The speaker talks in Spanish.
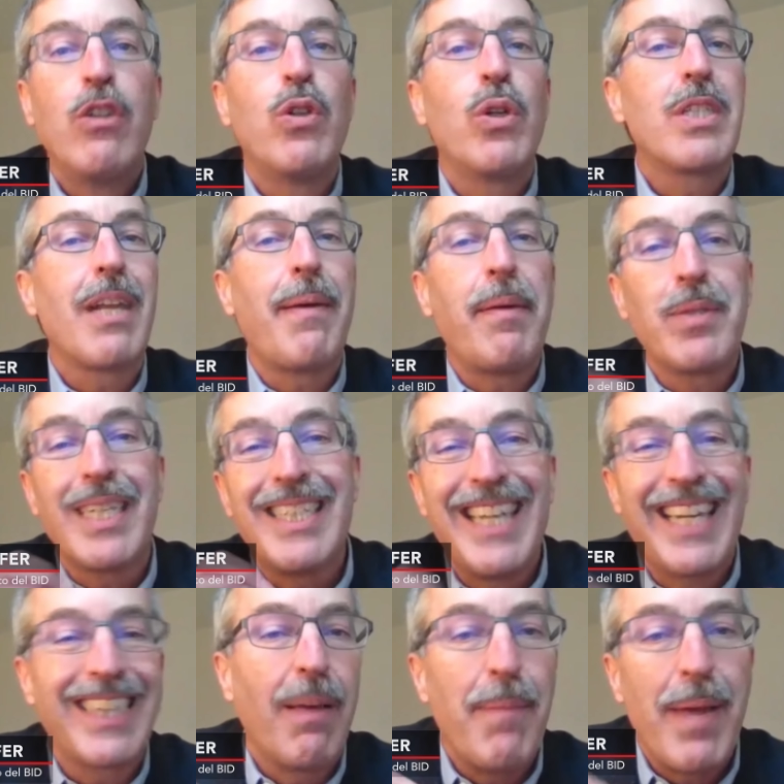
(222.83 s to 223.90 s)
No sabemos
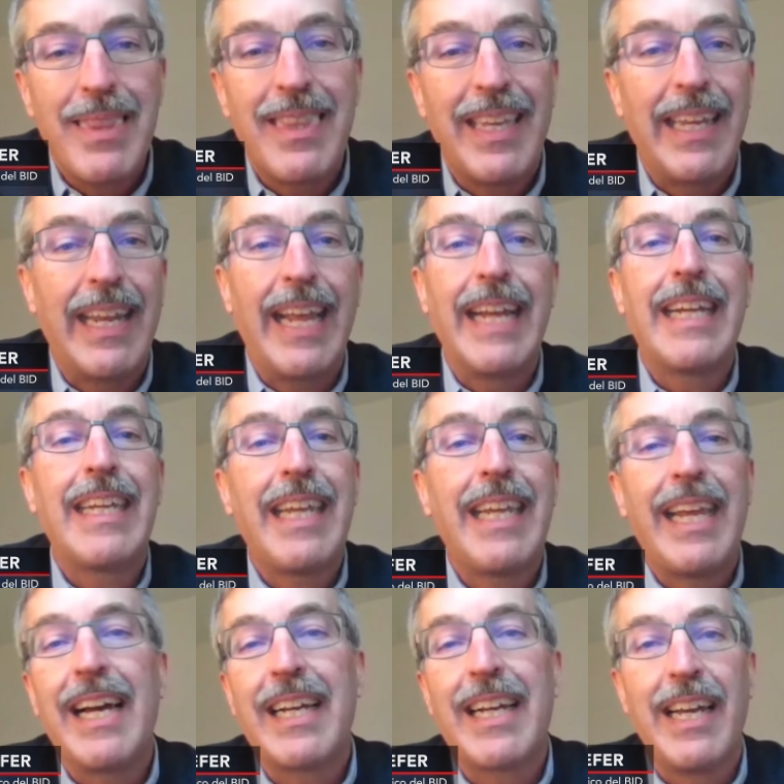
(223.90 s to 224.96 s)
exactamente
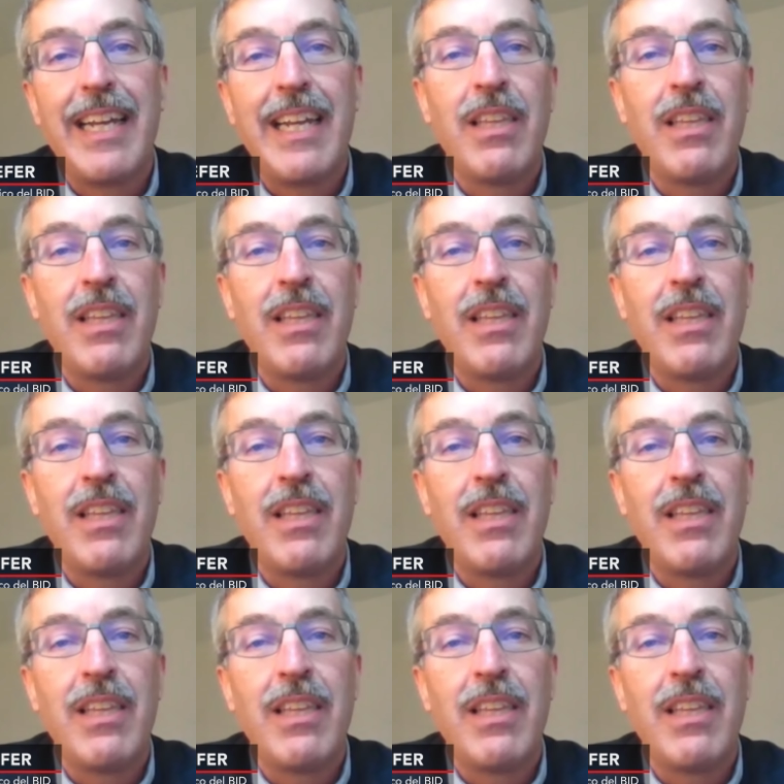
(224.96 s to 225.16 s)
en qué han